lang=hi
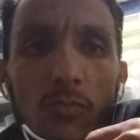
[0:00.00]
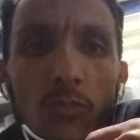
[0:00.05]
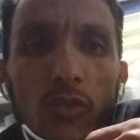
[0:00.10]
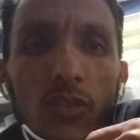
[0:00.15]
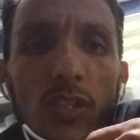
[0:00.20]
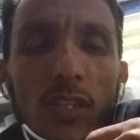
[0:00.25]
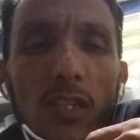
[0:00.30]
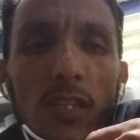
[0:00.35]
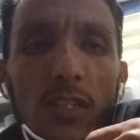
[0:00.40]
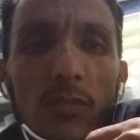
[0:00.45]

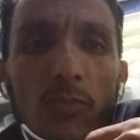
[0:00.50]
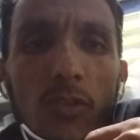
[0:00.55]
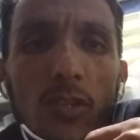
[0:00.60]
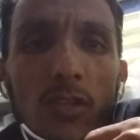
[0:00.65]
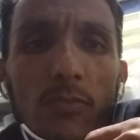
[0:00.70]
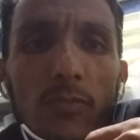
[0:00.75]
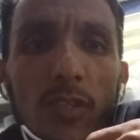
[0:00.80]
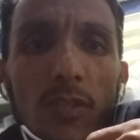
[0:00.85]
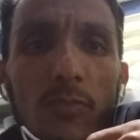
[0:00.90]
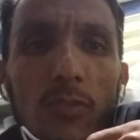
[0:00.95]
मुझे लाजमी
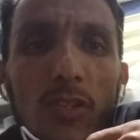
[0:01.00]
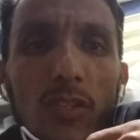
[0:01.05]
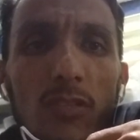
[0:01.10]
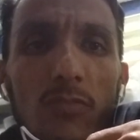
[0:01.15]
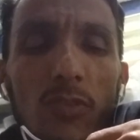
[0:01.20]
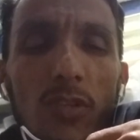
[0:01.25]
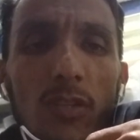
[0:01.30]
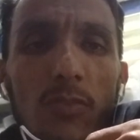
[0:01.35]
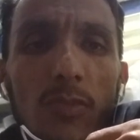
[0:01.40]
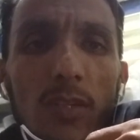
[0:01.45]
कमेंट
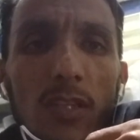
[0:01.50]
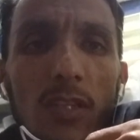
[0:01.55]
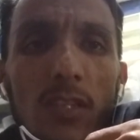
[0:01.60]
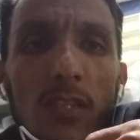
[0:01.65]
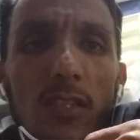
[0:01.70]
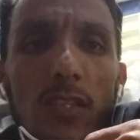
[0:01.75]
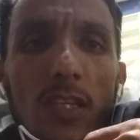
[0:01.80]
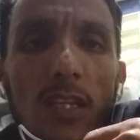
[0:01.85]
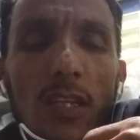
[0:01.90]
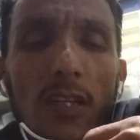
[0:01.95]
बॉक्स में कमेंट
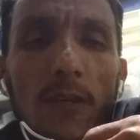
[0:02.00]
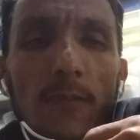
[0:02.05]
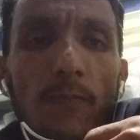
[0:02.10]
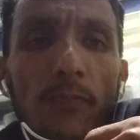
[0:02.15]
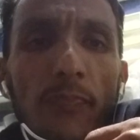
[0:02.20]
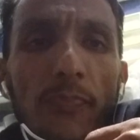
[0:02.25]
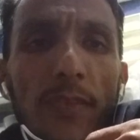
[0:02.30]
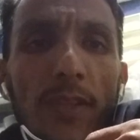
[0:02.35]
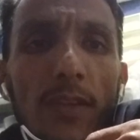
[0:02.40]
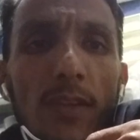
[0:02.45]
कीजिएगा
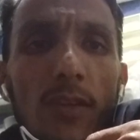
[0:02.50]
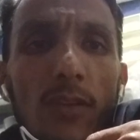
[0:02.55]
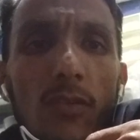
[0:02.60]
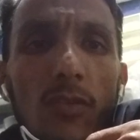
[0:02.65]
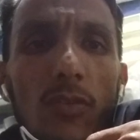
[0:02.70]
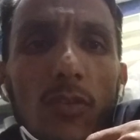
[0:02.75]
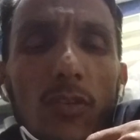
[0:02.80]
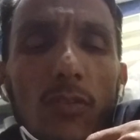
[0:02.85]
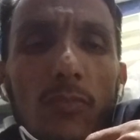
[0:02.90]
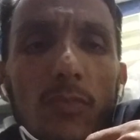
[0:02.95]

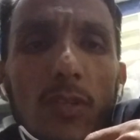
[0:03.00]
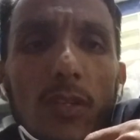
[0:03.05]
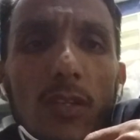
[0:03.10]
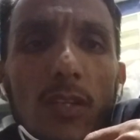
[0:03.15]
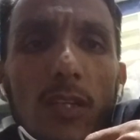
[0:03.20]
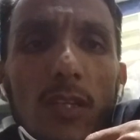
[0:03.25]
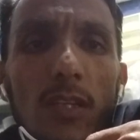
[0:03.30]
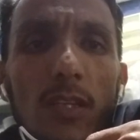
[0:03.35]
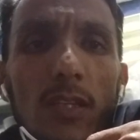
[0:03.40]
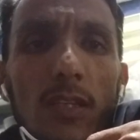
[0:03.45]
और
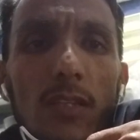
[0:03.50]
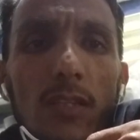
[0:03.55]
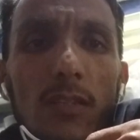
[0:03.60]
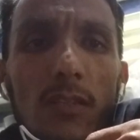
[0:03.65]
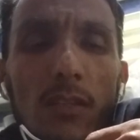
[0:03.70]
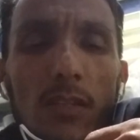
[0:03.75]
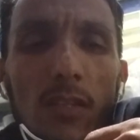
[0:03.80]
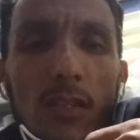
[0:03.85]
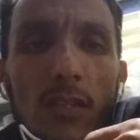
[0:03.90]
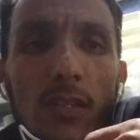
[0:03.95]
मेरे
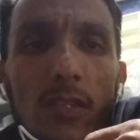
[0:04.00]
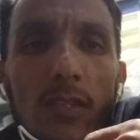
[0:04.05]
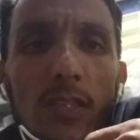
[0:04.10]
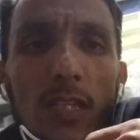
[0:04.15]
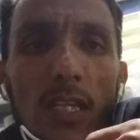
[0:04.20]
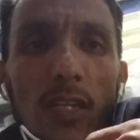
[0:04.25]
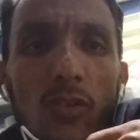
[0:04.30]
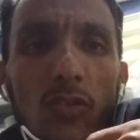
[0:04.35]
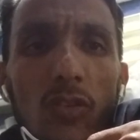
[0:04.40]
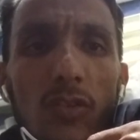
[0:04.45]

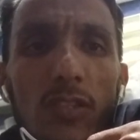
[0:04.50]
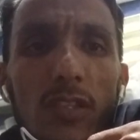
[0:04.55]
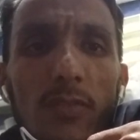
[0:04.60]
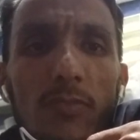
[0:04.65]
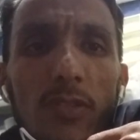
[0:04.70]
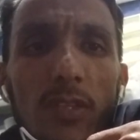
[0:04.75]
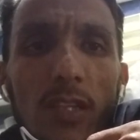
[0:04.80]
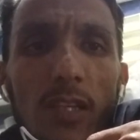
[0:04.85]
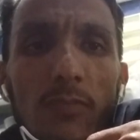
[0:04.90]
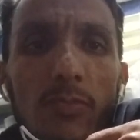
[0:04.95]
चैनल को
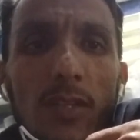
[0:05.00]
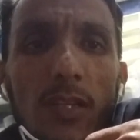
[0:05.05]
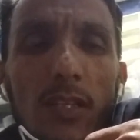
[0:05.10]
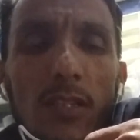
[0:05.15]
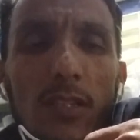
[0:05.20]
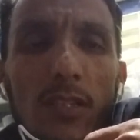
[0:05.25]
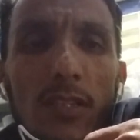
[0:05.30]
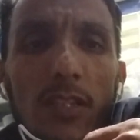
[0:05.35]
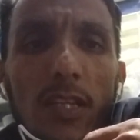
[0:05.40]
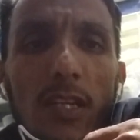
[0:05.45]
सब्सक्राइब कर
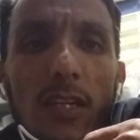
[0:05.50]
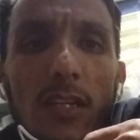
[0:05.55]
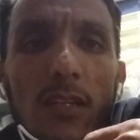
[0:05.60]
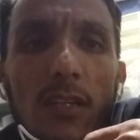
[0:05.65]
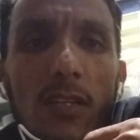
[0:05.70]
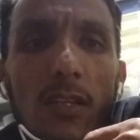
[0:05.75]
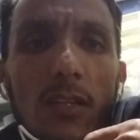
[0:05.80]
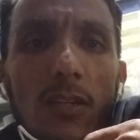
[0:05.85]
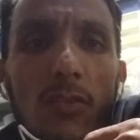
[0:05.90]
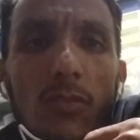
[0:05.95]
दीजिएगा
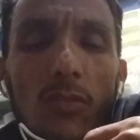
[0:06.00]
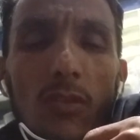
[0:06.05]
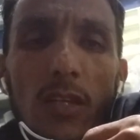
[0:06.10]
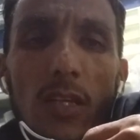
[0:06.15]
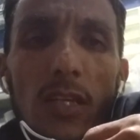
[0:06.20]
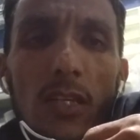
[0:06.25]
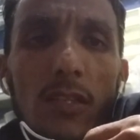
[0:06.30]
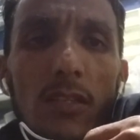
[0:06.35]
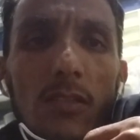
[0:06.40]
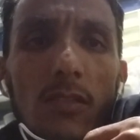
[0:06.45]
और
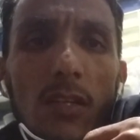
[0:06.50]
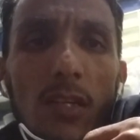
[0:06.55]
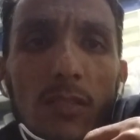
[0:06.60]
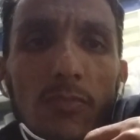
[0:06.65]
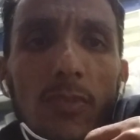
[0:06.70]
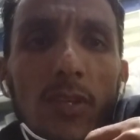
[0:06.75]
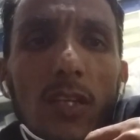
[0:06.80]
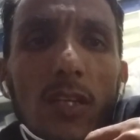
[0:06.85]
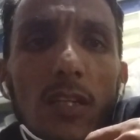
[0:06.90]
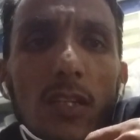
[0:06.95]
लाइक
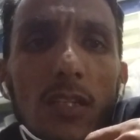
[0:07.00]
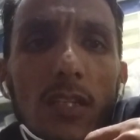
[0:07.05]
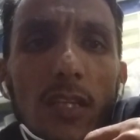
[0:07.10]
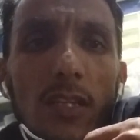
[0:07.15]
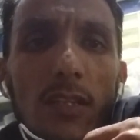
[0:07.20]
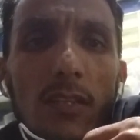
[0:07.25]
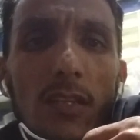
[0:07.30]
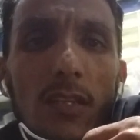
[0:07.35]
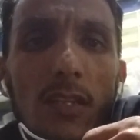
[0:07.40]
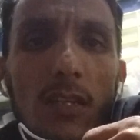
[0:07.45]
लाजमी कर
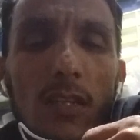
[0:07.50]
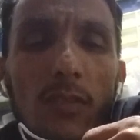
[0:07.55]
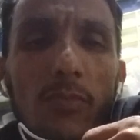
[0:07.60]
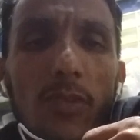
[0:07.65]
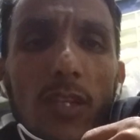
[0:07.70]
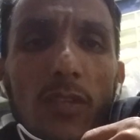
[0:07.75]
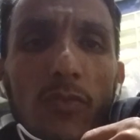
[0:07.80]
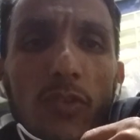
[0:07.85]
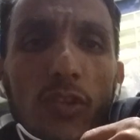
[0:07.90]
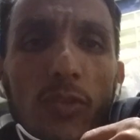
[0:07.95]
दें अगर
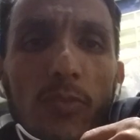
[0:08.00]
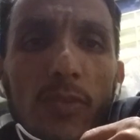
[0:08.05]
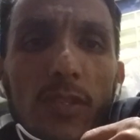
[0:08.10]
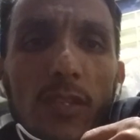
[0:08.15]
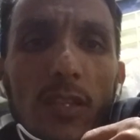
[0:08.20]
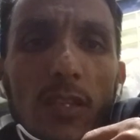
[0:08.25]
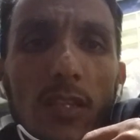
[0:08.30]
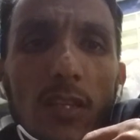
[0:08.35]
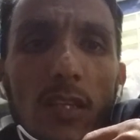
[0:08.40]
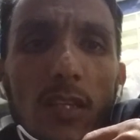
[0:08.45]
मेरी वीडियो
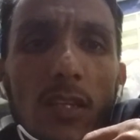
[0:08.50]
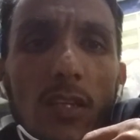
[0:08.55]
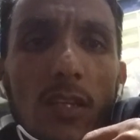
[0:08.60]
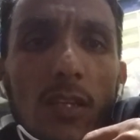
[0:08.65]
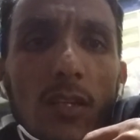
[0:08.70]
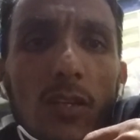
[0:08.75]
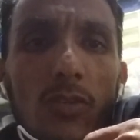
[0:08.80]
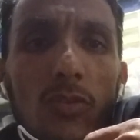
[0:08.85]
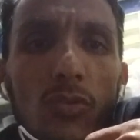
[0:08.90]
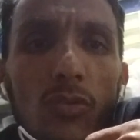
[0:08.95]
पसंद आए
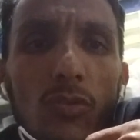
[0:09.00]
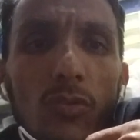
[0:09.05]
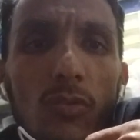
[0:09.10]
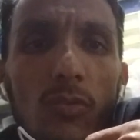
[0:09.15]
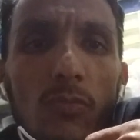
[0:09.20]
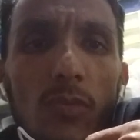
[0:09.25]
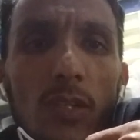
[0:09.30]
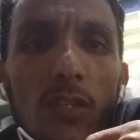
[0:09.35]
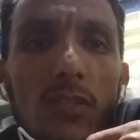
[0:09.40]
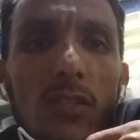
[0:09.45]

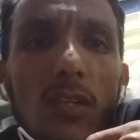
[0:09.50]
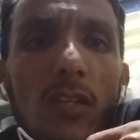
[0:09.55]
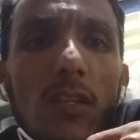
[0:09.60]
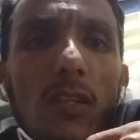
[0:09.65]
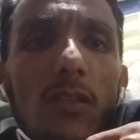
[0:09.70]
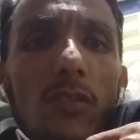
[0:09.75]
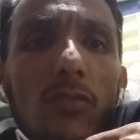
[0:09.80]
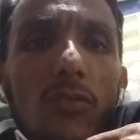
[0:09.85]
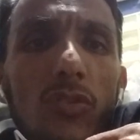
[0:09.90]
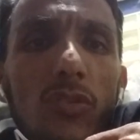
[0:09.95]
तो मैं
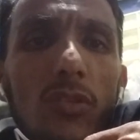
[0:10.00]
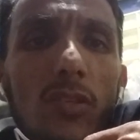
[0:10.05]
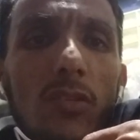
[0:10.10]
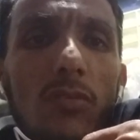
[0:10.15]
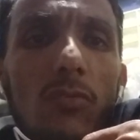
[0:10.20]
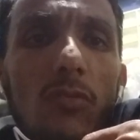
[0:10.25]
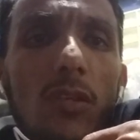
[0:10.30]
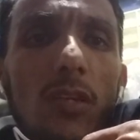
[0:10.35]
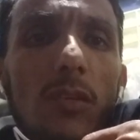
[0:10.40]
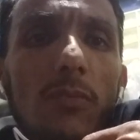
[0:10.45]
इन कोशिश
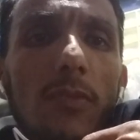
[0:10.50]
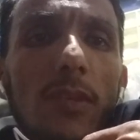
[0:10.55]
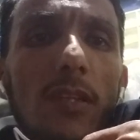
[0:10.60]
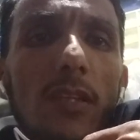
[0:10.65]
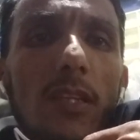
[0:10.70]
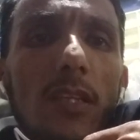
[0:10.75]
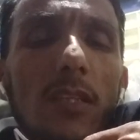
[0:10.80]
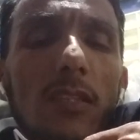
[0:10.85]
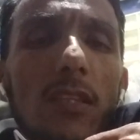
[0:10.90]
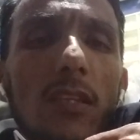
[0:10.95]
करूँगा आपके
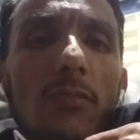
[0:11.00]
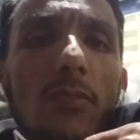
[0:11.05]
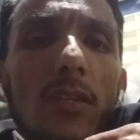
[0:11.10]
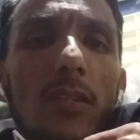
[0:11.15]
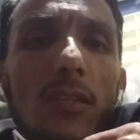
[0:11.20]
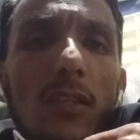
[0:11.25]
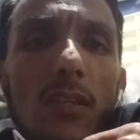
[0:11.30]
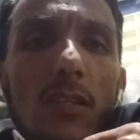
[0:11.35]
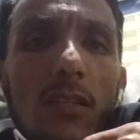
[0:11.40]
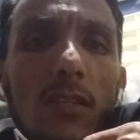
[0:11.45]
लिए इससे भी
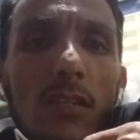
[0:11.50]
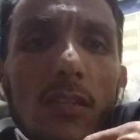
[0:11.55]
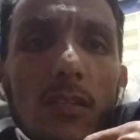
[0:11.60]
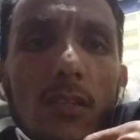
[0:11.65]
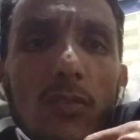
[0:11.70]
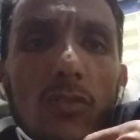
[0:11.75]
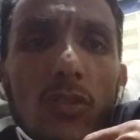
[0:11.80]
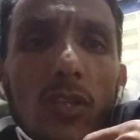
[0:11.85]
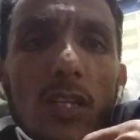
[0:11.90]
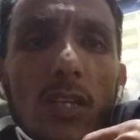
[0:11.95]
आसान
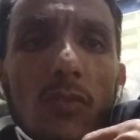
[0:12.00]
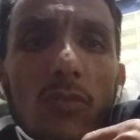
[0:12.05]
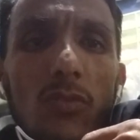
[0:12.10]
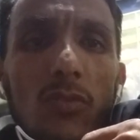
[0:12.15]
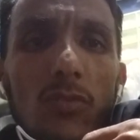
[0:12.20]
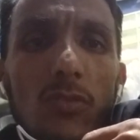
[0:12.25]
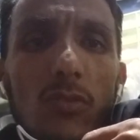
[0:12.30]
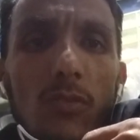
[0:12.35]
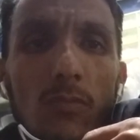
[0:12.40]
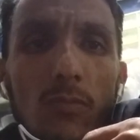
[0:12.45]
जो है
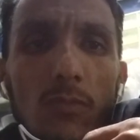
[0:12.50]
वो